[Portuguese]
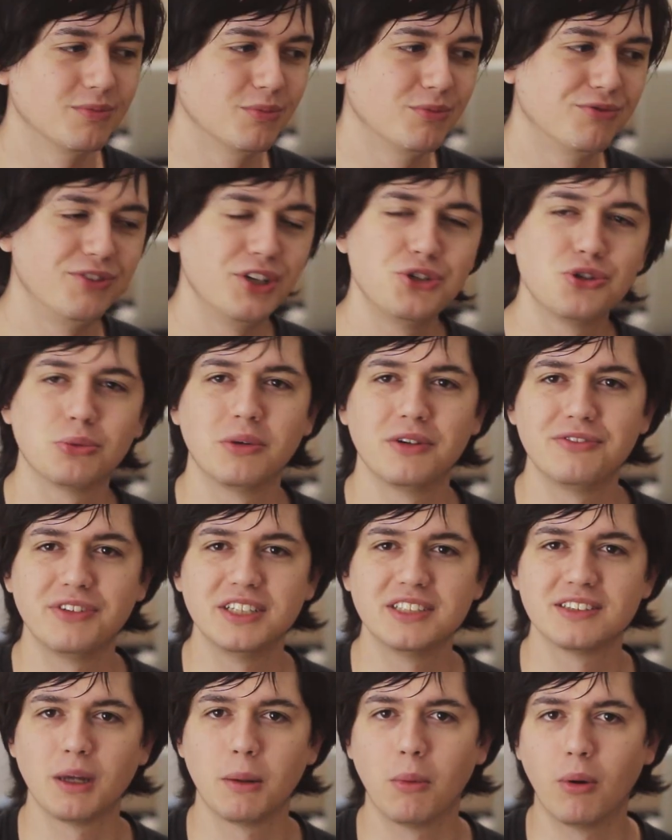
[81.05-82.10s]
um, vídeo uma
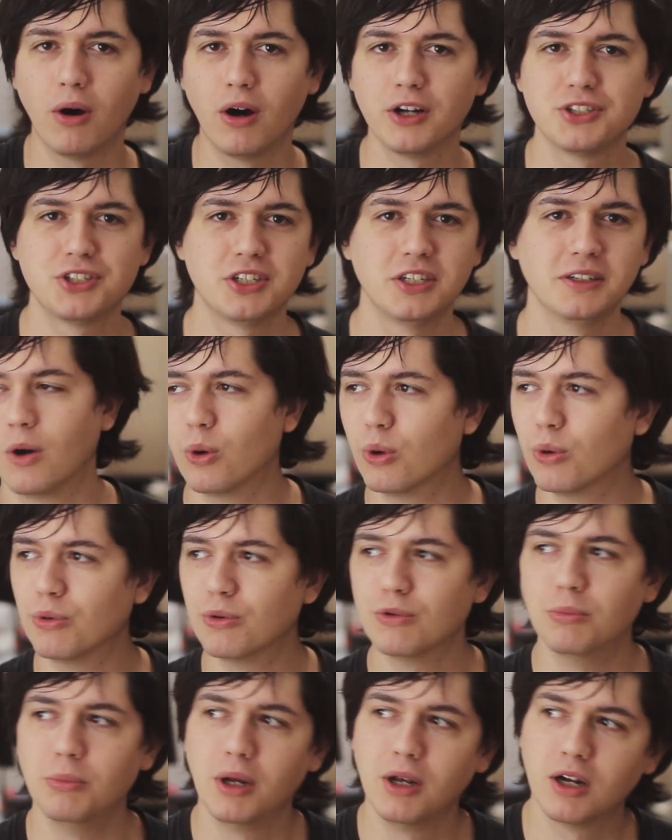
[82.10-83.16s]
vez na morte,
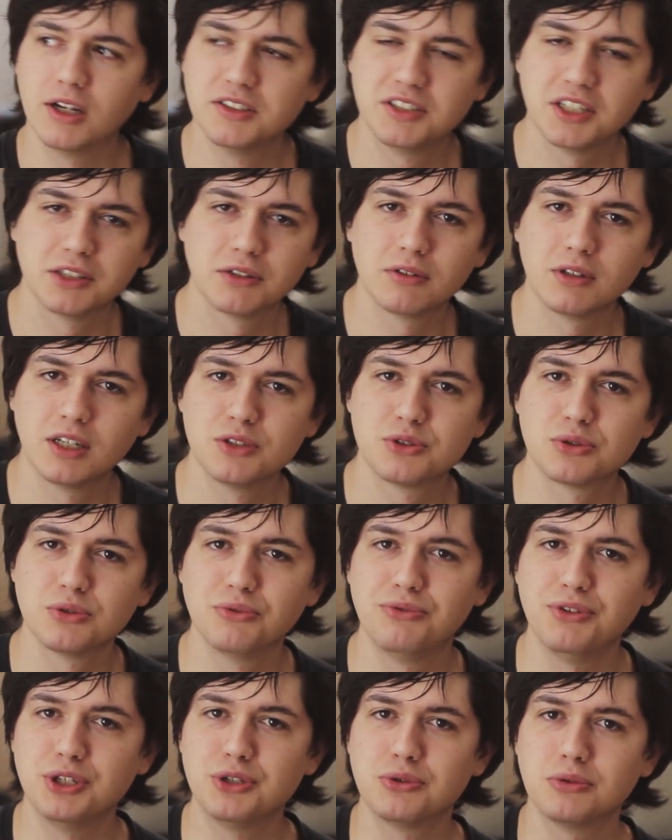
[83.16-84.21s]
ou melhor dizendo, eu lanço
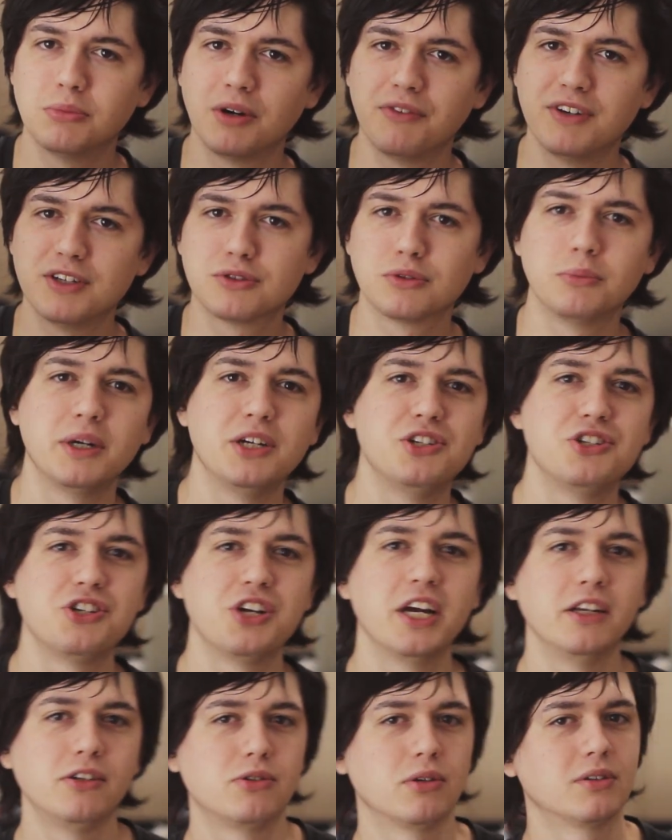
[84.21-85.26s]
um vídeo uma vez numa
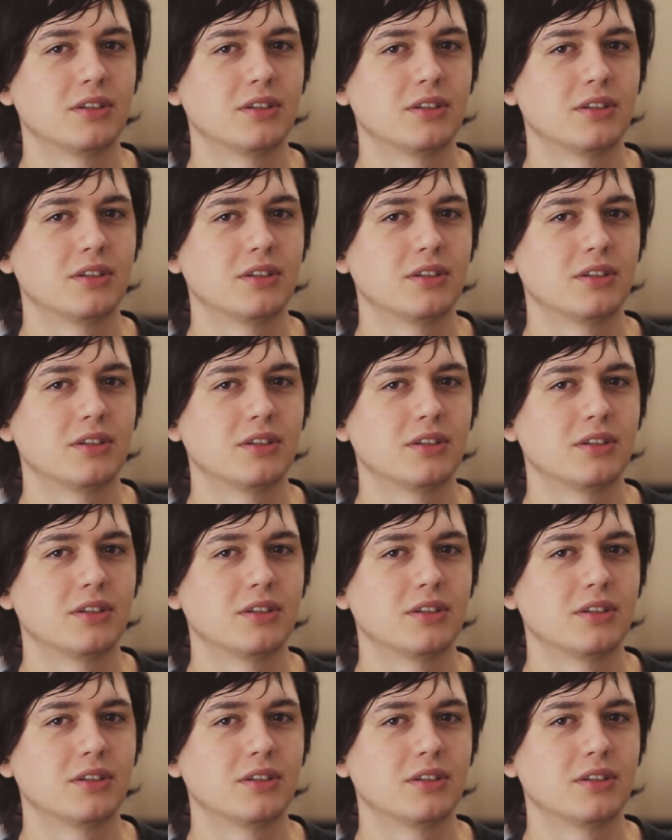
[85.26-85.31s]
enchente,